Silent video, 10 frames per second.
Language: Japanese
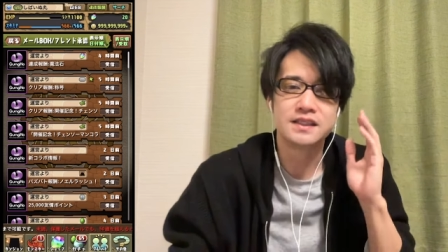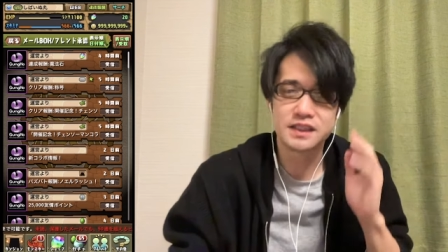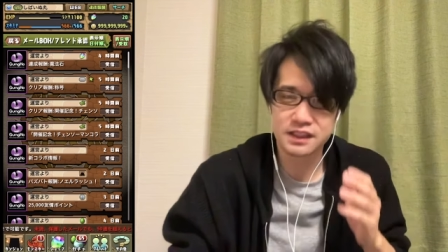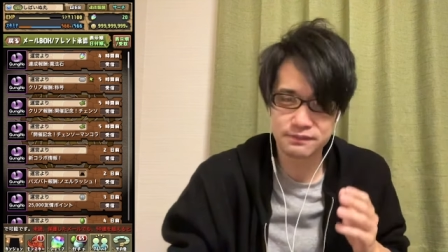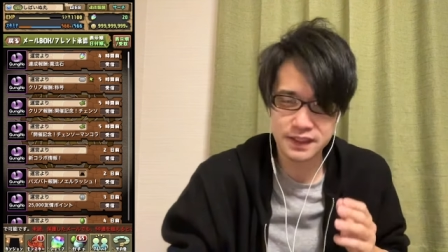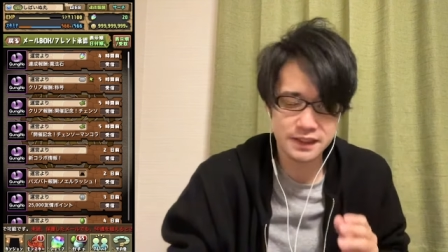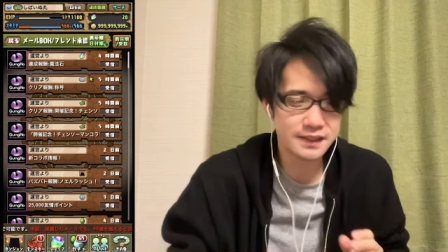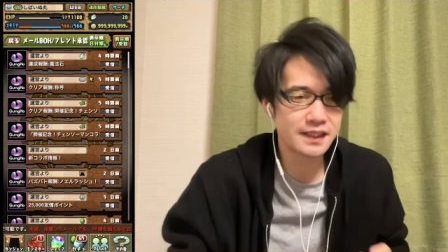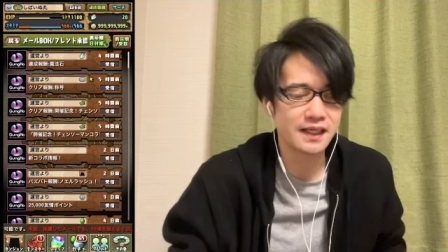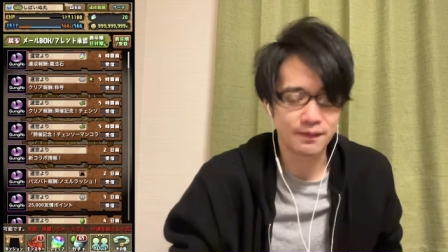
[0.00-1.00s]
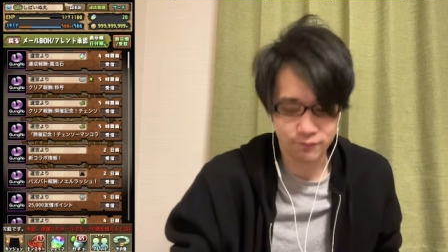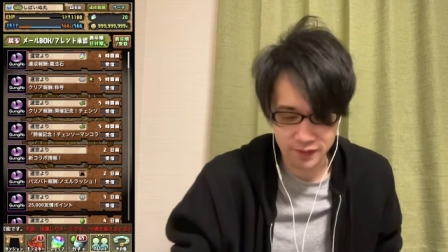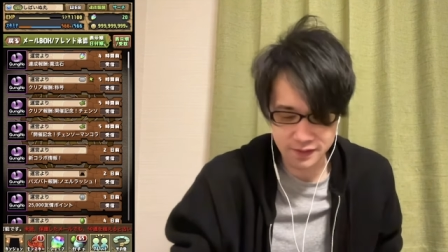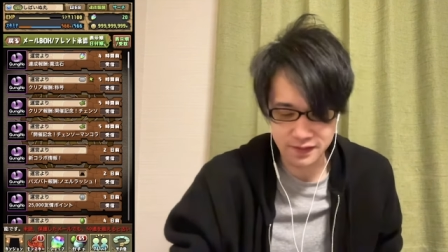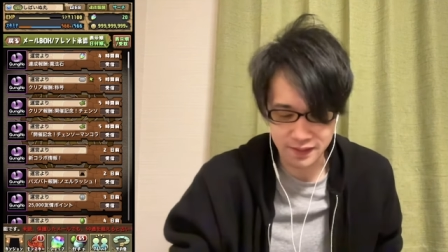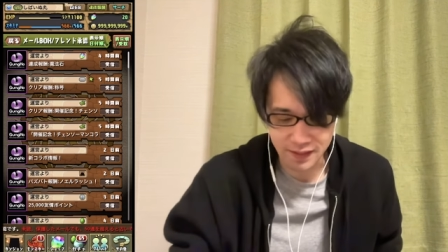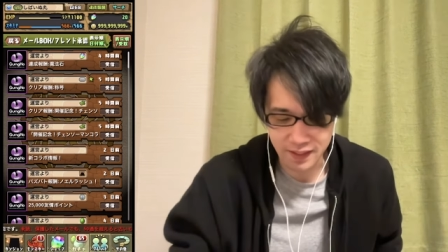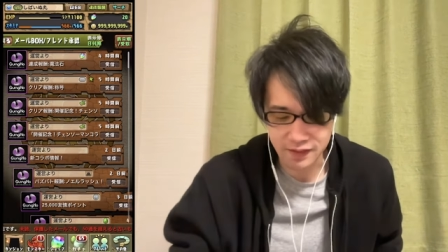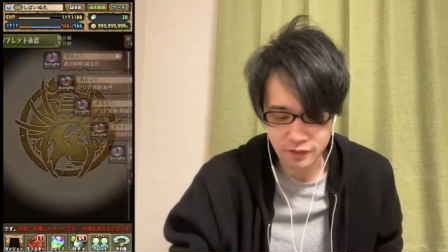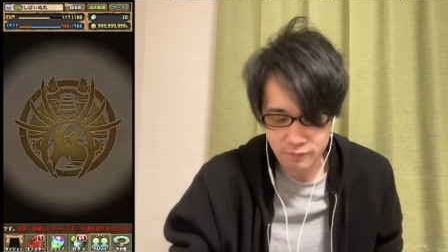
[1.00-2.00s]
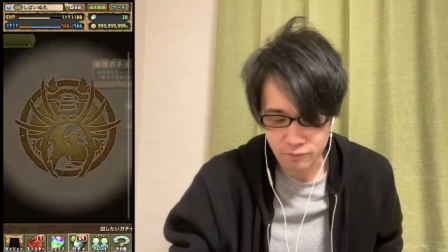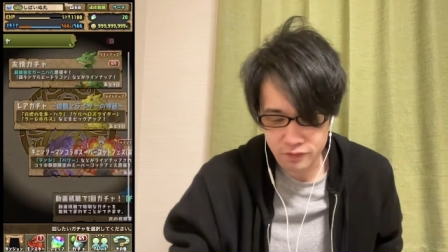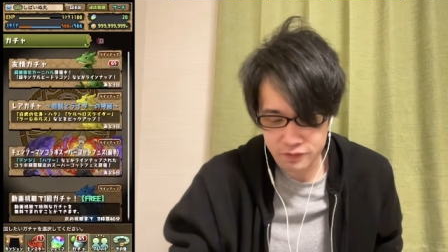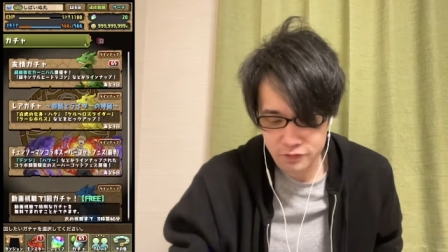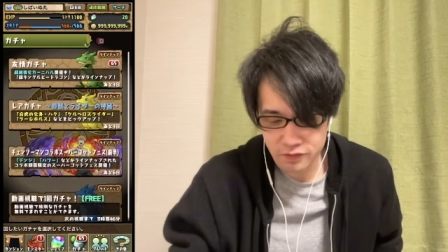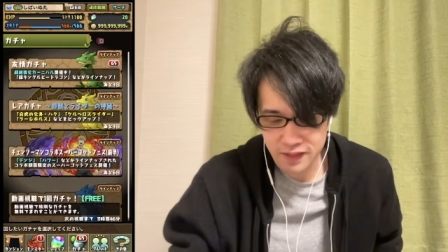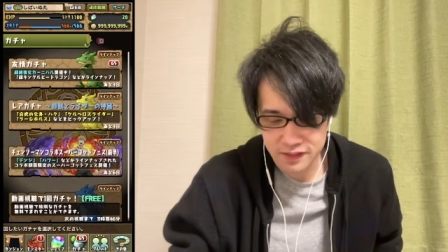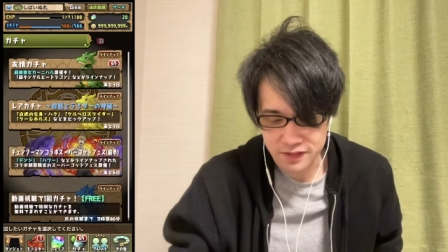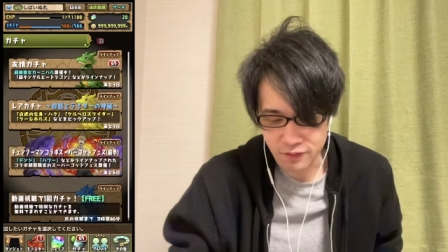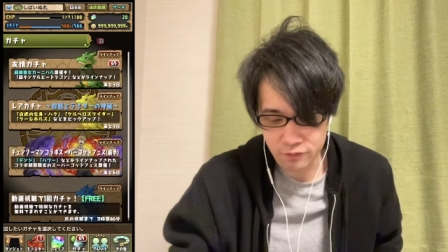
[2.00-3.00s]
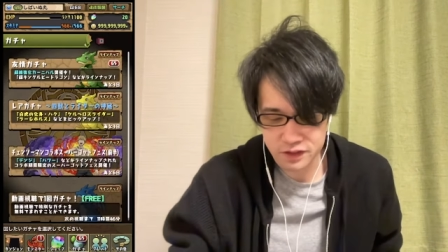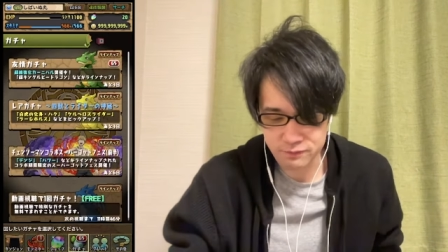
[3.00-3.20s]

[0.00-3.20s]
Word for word: 地引きしてなんぼですからねはい僕とりあえずね星